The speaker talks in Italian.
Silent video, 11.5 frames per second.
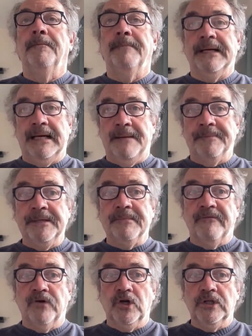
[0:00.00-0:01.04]
per la prima
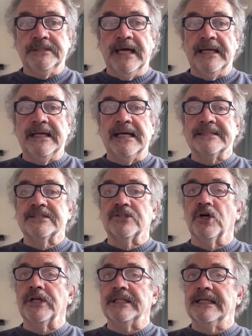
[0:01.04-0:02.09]
volta nella
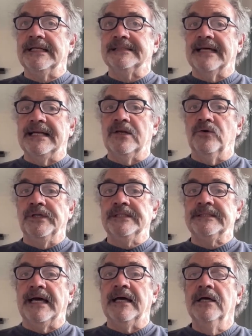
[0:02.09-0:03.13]
storia dell'Italia
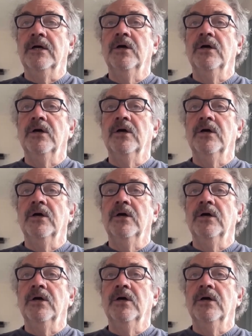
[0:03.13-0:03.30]
Unita